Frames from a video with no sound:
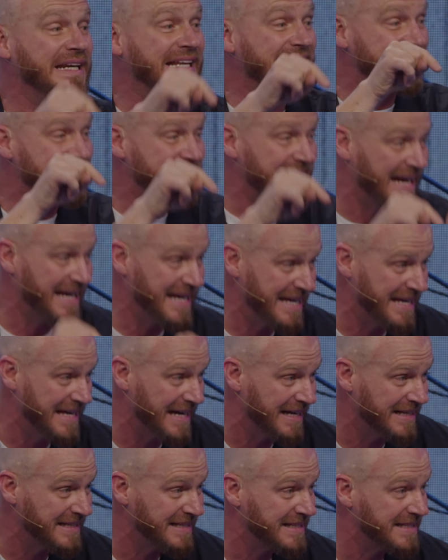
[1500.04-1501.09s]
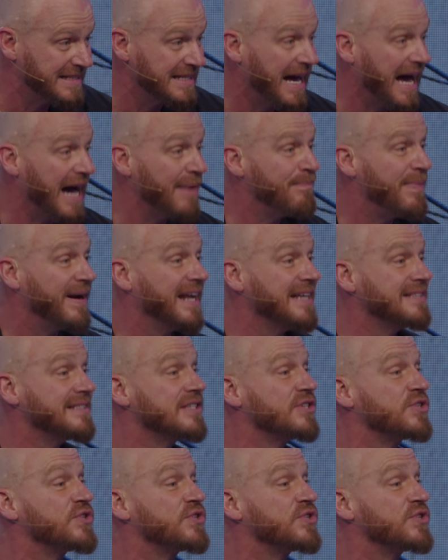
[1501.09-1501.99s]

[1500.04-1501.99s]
en Isaías aparece